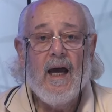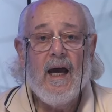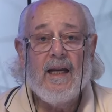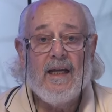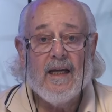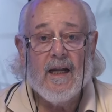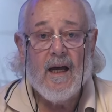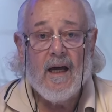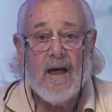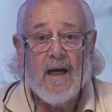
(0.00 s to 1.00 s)

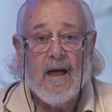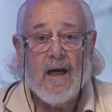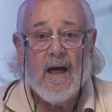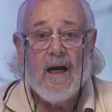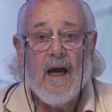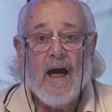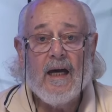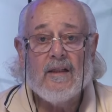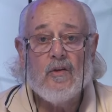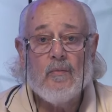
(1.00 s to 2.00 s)
العراق
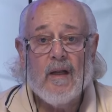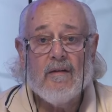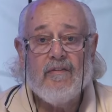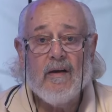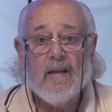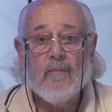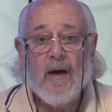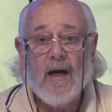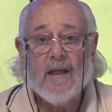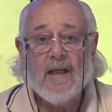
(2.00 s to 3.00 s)
عنده منفذ
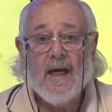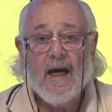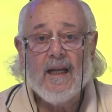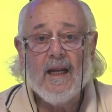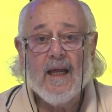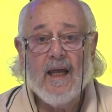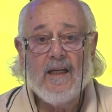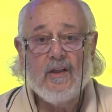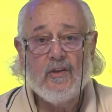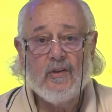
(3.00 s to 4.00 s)
بحري على
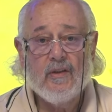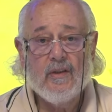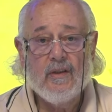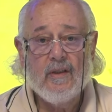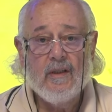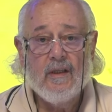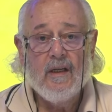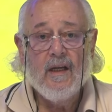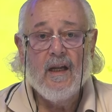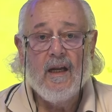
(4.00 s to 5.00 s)
الخليج
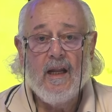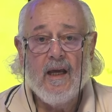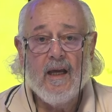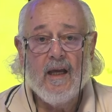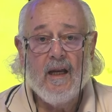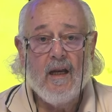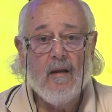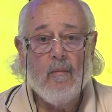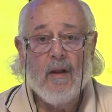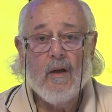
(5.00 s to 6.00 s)
لكن
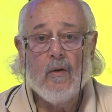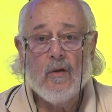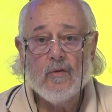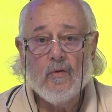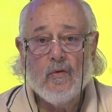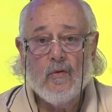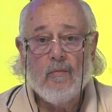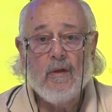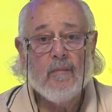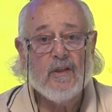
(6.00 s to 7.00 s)
من عضو
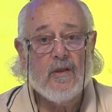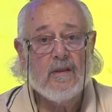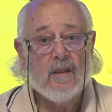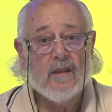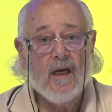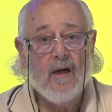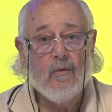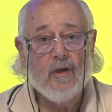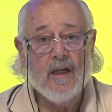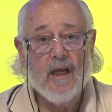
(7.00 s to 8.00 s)
بمجلس
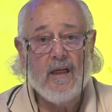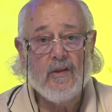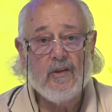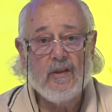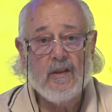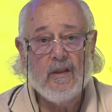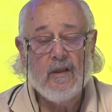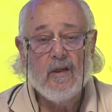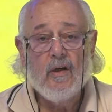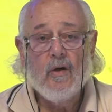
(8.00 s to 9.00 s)
التعاون الخليجي
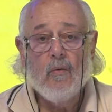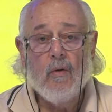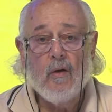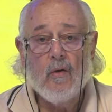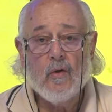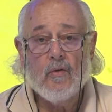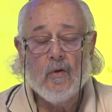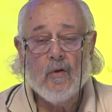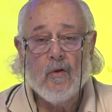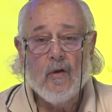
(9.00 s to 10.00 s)

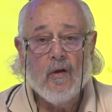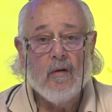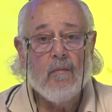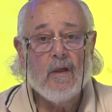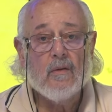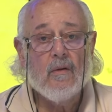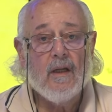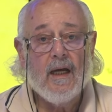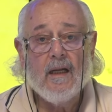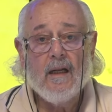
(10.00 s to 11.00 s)
والأردن بيطل
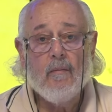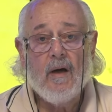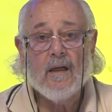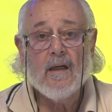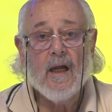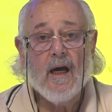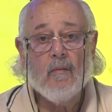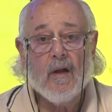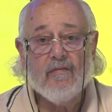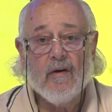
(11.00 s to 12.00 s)
على البحر
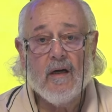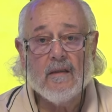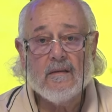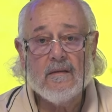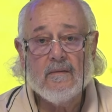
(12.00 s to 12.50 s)
الأحمر فقط